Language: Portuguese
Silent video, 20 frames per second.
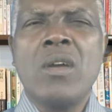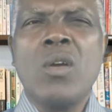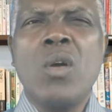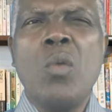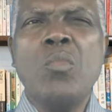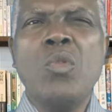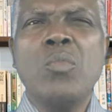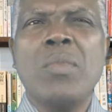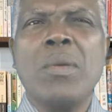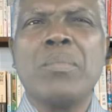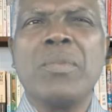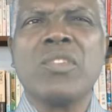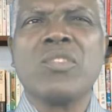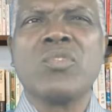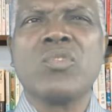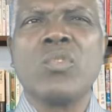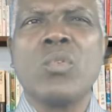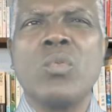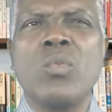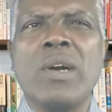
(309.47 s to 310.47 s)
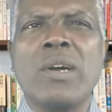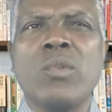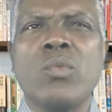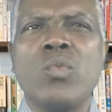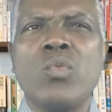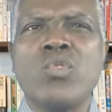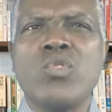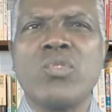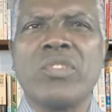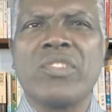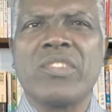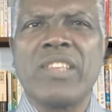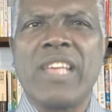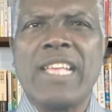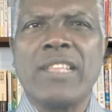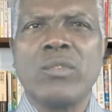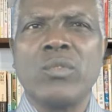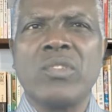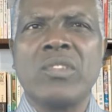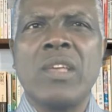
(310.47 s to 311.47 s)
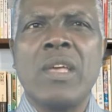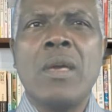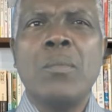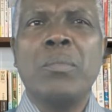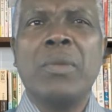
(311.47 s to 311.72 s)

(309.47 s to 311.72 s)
como uma pessoa cujos atos